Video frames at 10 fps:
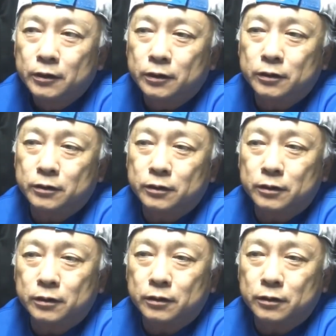
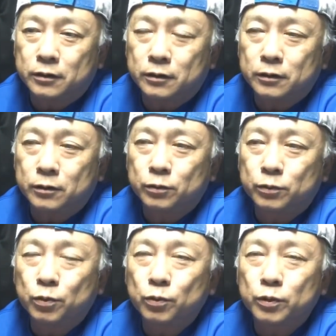
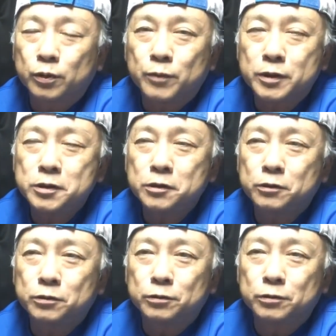えー、どこに飯食